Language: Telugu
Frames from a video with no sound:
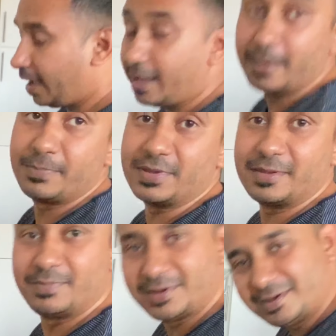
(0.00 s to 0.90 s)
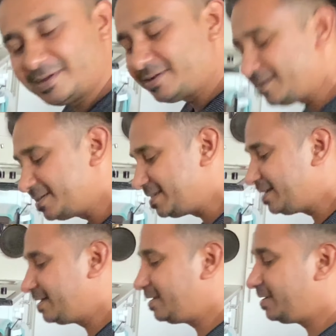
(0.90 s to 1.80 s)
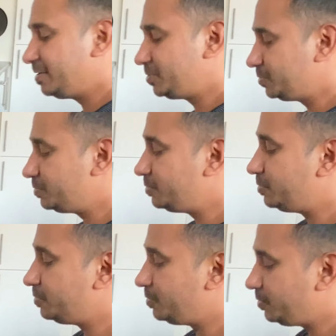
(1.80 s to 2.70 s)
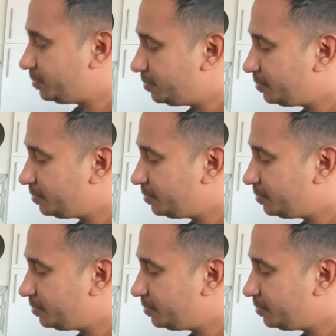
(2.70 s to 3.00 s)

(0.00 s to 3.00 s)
Happy birthday to you.